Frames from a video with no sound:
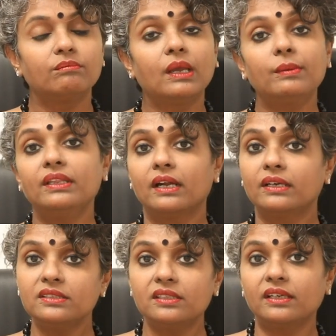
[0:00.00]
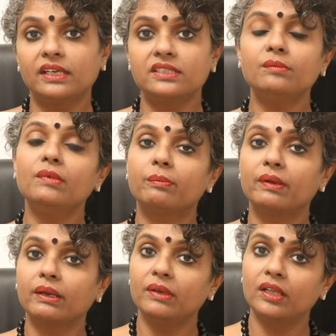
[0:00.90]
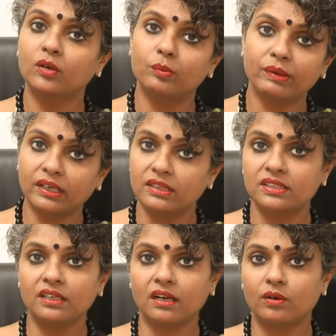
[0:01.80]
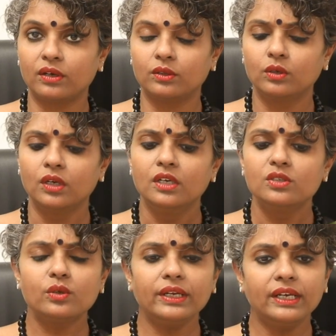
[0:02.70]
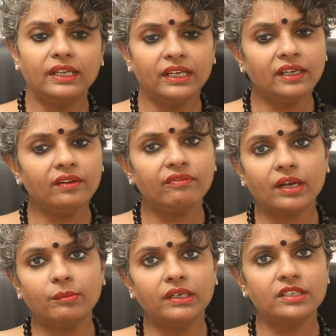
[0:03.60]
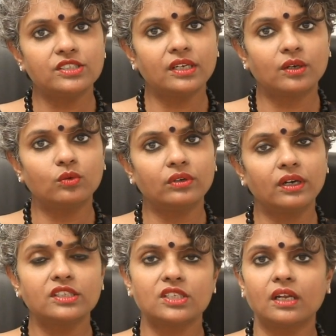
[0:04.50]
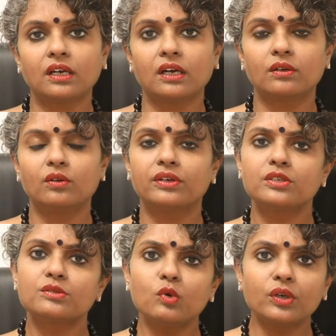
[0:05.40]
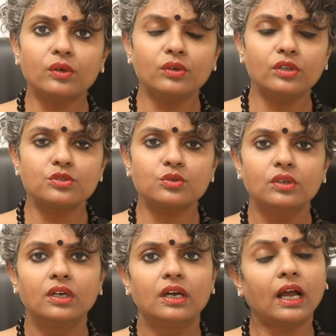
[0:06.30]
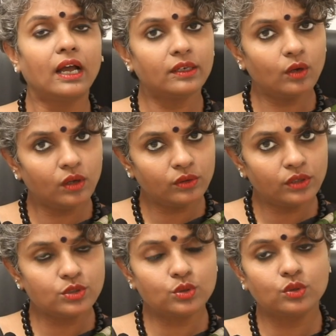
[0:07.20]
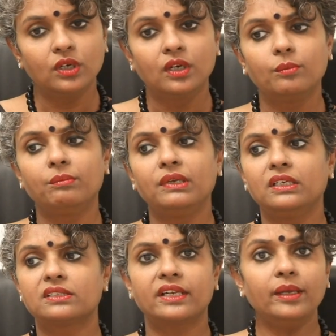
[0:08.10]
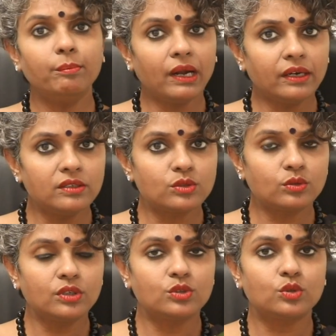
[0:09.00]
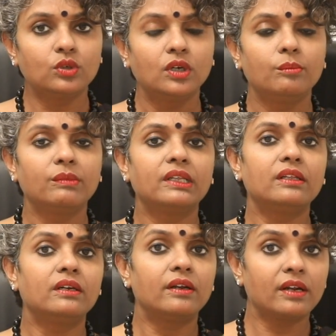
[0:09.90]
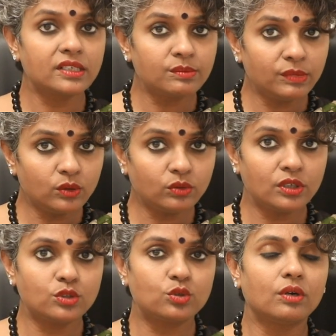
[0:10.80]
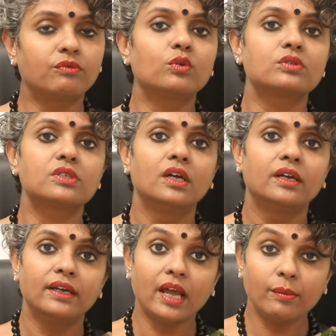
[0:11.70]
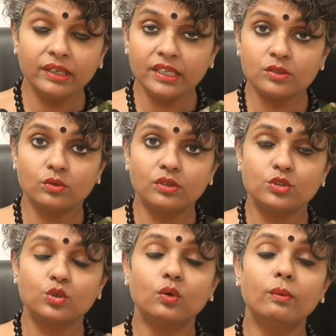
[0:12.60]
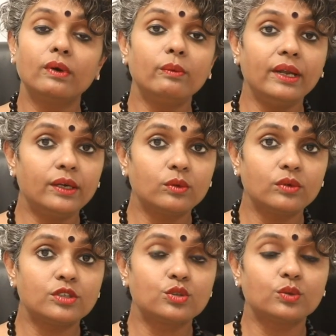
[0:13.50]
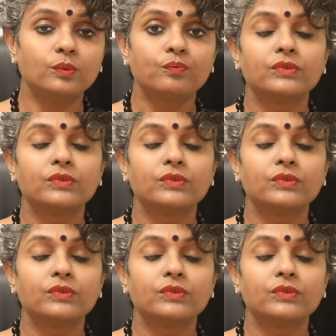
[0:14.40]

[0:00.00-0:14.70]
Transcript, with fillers: మేబీ దట్ ఈస్ ద రీజన్ మీరు మీకు ప్రెగ్నెన్సీ రావట్లేదు సో ఈ డిఎన్ఏ ఫ్రాగ్మెంటేషన్ ఎక్కువ ఉండడానికి చాలా కారణాలు ఉంటాయి స్మోకింగ్ ఉండొచ్చు ఆల్కహాల్ ఉండొచ్చు మీ స్లీప్ ప్యాటర్న్స్ ఉండొచ్చు మీరు ఏదైనా డ్రగ్స్ మీద ఉండొచ్చు కోర్స్ డయాబెటీస్ ఉండొచ్చు ఓవర్ వెయిట్ ఉండొచ్చు